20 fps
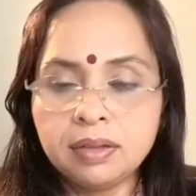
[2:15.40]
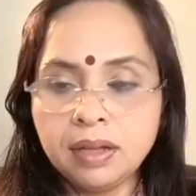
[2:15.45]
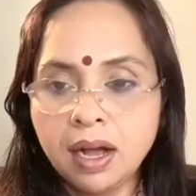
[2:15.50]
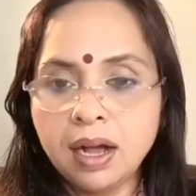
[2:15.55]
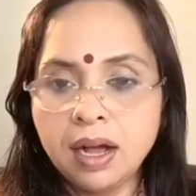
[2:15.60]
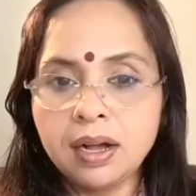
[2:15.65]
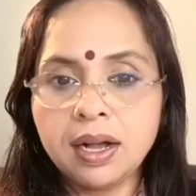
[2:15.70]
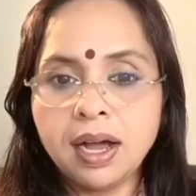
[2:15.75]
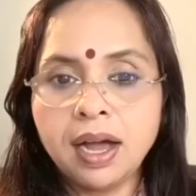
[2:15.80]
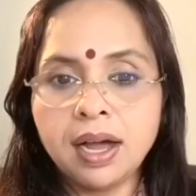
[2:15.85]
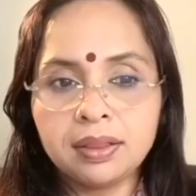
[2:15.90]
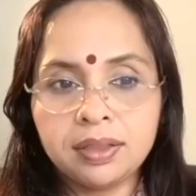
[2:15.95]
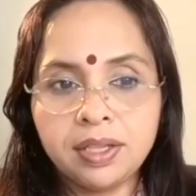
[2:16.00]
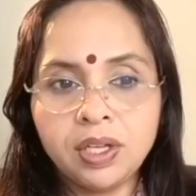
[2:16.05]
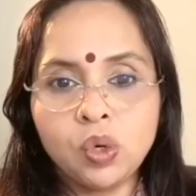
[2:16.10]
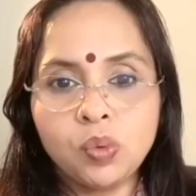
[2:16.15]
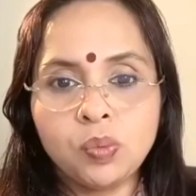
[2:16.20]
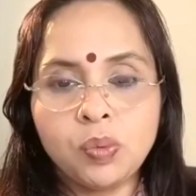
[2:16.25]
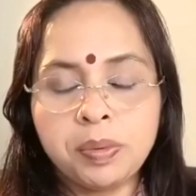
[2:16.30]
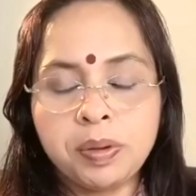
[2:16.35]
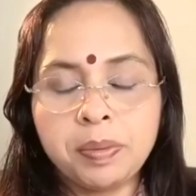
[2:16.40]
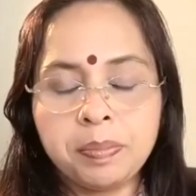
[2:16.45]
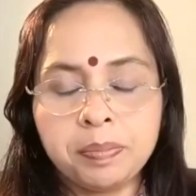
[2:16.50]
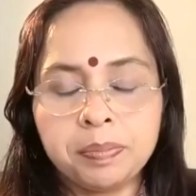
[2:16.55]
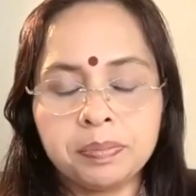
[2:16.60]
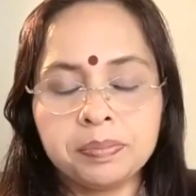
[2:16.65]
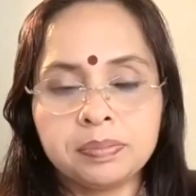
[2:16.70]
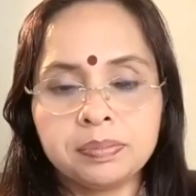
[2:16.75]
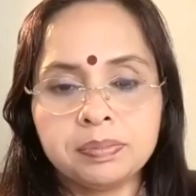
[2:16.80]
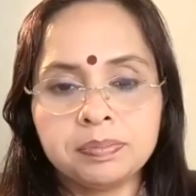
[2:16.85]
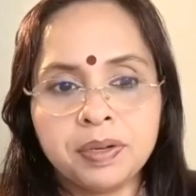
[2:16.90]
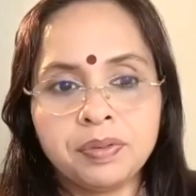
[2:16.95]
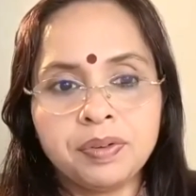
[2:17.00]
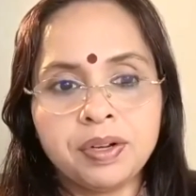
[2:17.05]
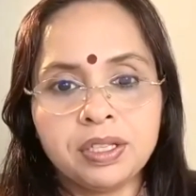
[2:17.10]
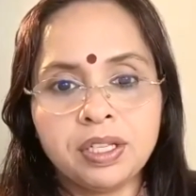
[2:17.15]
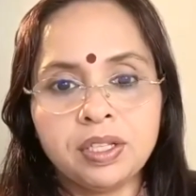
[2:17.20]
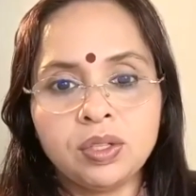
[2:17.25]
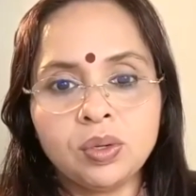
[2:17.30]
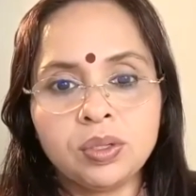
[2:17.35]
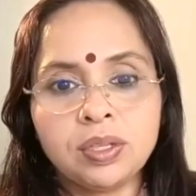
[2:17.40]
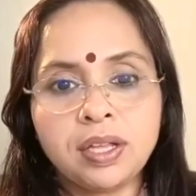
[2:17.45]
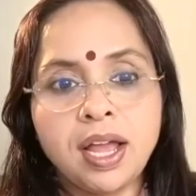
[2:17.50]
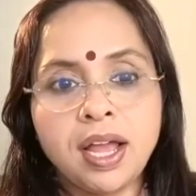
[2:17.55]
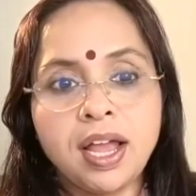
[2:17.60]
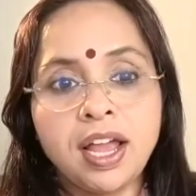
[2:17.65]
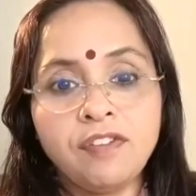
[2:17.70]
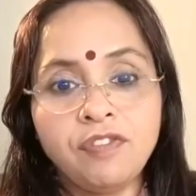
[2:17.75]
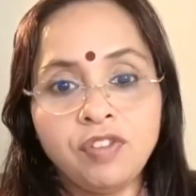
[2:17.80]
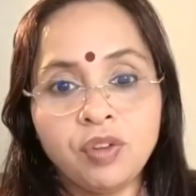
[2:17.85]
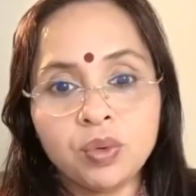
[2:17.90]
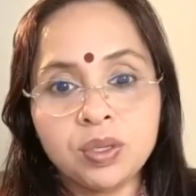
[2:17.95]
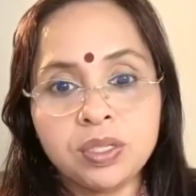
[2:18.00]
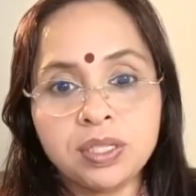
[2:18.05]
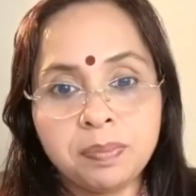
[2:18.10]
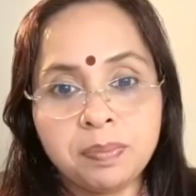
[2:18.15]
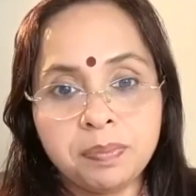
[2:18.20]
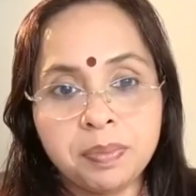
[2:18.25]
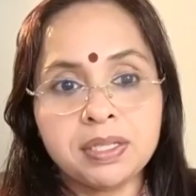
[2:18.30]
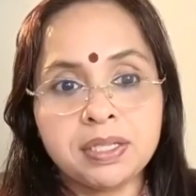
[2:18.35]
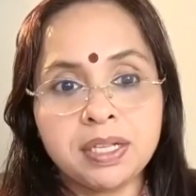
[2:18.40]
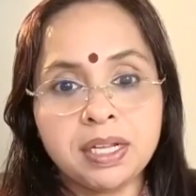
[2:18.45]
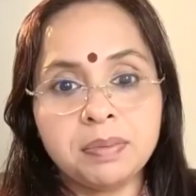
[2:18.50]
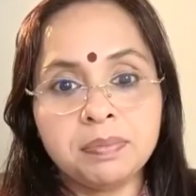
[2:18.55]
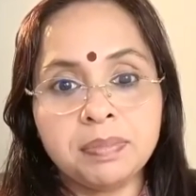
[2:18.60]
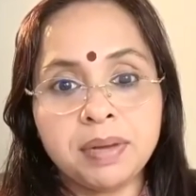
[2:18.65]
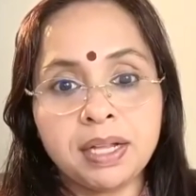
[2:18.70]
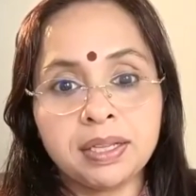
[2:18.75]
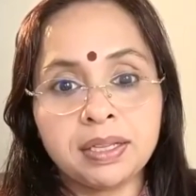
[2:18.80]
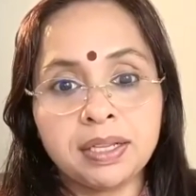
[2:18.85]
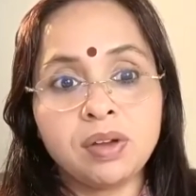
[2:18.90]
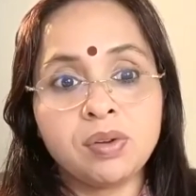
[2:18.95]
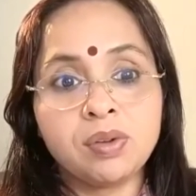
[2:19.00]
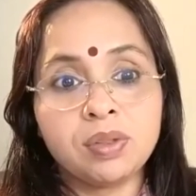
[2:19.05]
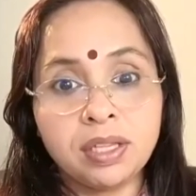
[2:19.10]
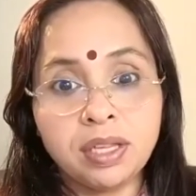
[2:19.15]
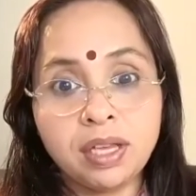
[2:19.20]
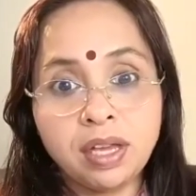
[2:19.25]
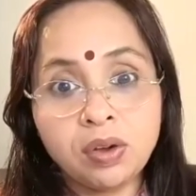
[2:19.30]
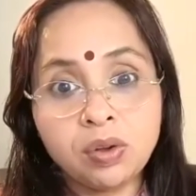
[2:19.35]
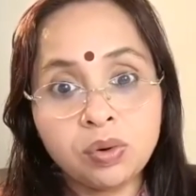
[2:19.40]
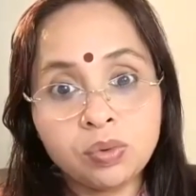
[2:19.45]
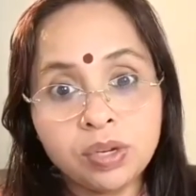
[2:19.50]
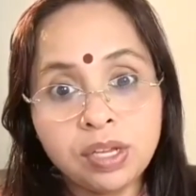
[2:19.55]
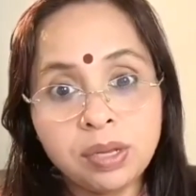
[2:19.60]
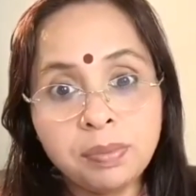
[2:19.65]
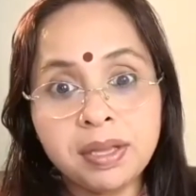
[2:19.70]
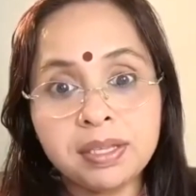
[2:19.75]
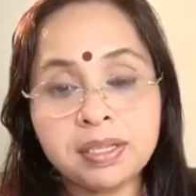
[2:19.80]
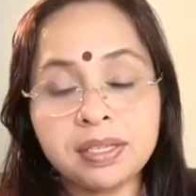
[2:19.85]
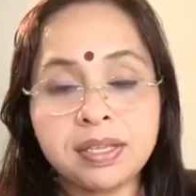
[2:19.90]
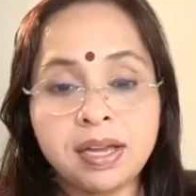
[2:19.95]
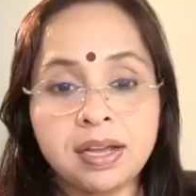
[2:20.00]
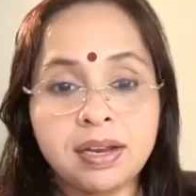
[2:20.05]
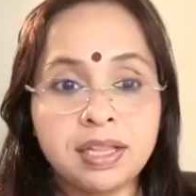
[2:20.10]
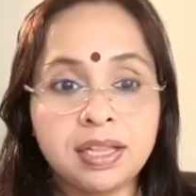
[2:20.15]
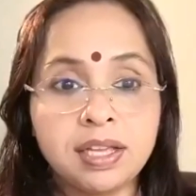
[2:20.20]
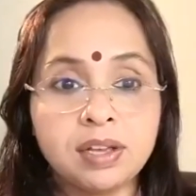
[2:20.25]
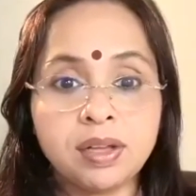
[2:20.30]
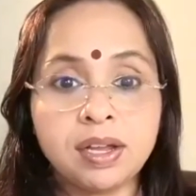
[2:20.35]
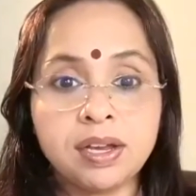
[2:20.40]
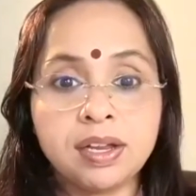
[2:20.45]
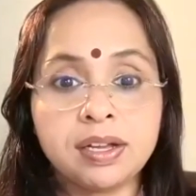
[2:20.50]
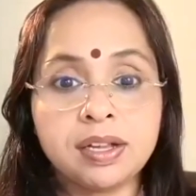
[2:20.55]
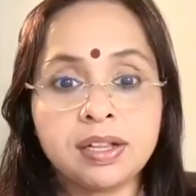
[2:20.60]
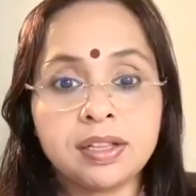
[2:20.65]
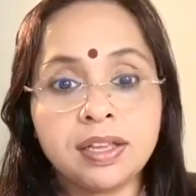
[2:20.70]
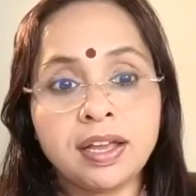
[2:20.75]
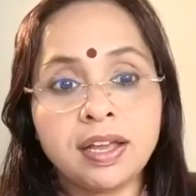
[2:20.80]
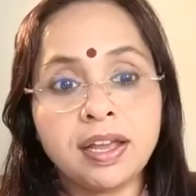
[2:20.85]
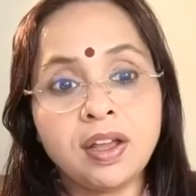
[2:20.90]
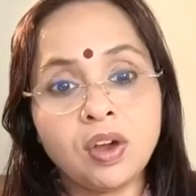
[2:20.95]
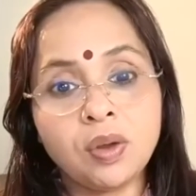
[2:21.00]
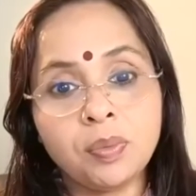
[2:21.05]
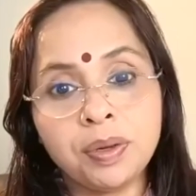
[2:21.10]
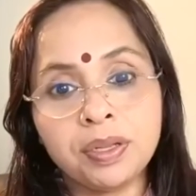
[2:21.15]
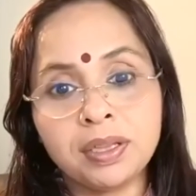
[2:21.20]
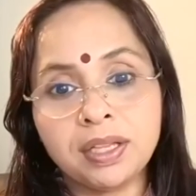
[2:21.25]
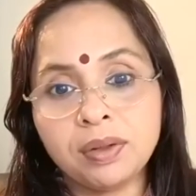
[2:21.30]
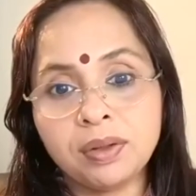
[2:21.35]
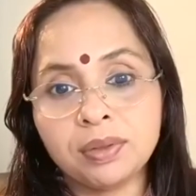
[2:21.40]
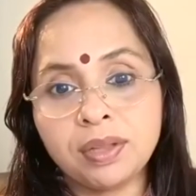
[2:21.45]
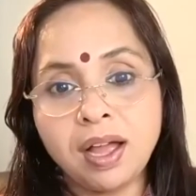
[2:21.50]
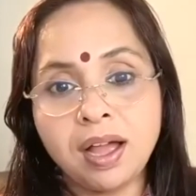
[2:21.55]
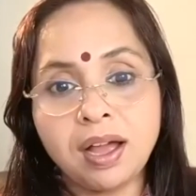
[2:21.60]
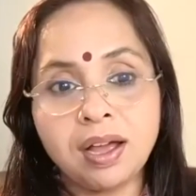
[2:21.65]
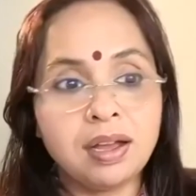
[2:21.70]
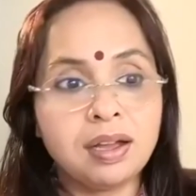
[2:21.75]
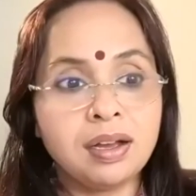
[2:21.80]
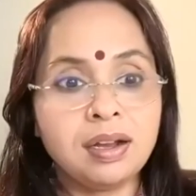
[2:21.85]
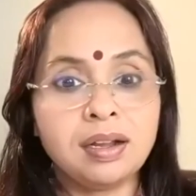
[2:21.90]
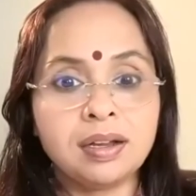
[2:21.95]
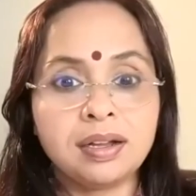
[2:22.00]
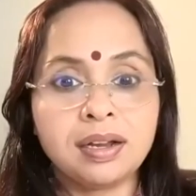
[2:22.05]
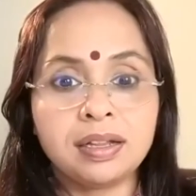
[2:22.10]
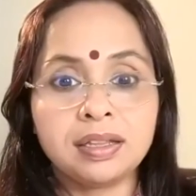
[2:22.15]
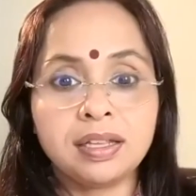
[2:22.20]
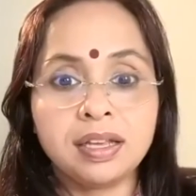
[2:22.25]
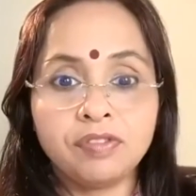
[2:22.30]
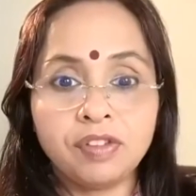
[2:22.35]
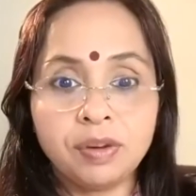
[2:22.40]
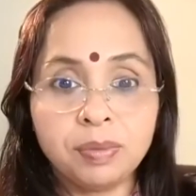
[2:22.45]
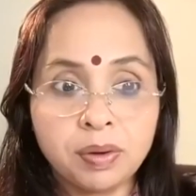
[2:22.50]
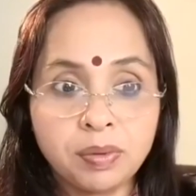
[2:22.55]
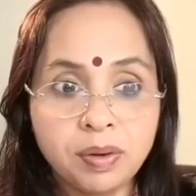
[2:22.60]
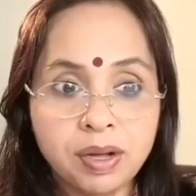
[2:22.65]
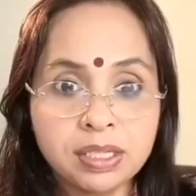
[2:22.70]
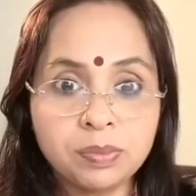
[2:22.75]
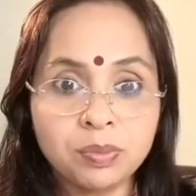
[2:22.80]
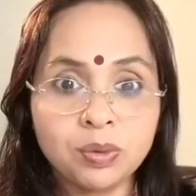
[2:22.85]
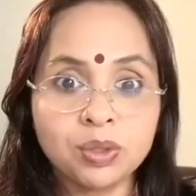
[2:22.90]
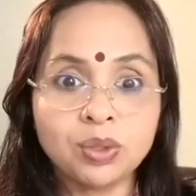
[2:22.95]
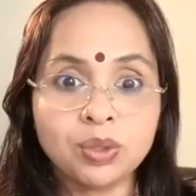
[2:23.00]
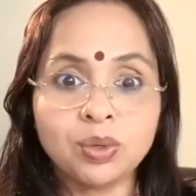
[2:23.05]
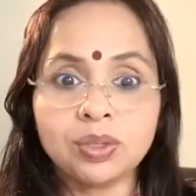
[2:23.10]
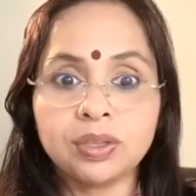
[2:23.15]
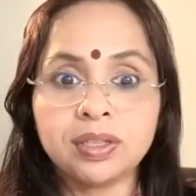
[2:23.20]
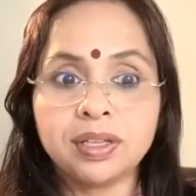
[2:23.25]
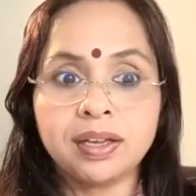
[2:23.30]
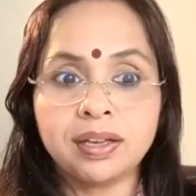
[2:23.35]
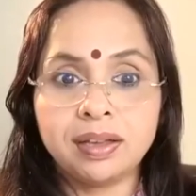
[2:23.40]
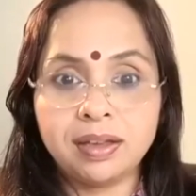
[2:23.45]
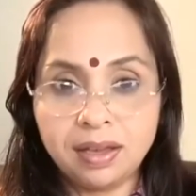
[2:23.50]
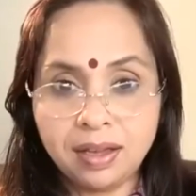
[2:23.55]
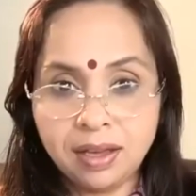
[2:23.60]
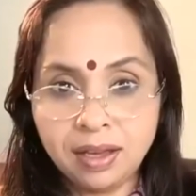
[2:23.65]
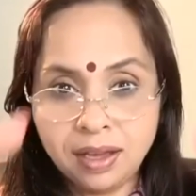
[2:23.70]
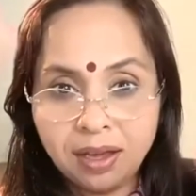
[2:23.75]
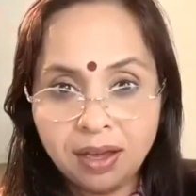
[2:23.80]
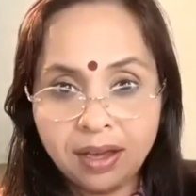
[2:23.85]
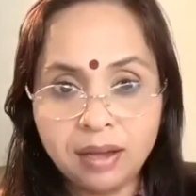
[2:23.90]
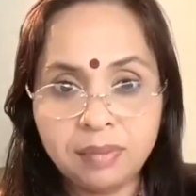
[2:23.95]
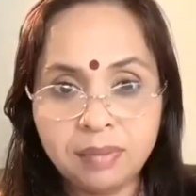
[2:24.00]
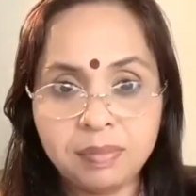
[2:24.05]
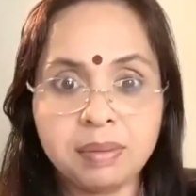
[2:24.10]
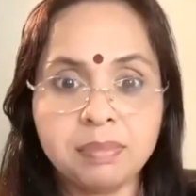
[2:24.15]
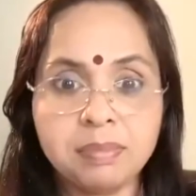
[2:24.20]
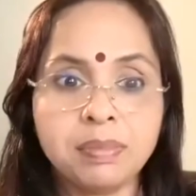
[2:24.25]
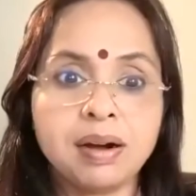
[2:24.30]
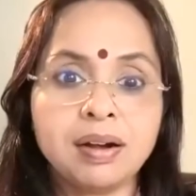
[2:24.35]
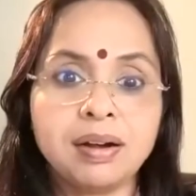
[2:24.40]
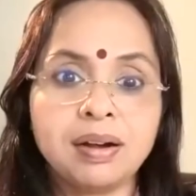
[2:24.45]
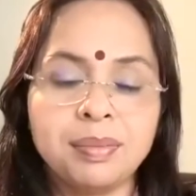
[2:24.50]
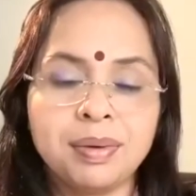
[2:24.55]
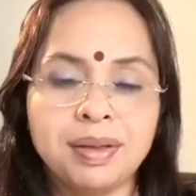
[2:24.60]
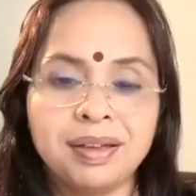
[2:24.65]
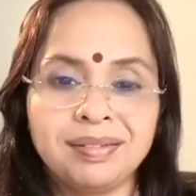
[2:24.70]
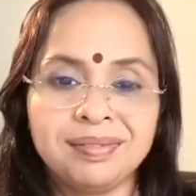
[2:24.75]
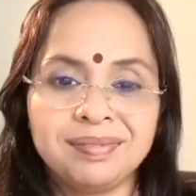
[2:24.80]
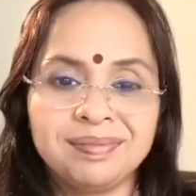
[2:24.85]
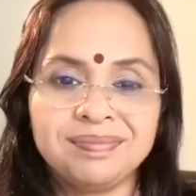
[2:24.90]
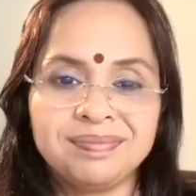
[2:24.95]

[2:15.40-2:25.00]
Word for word: अहंकार तीन रूपों में परिवर्तित होता है फिर उससे पंचन मात्राएं होती हैं और उन्हीं में से सारे देवता निकलते हैं और फिर देवता अलग अलग रहते हैं फिर भगवान सबको जोड़ते हैं एक ब्रह्मांड में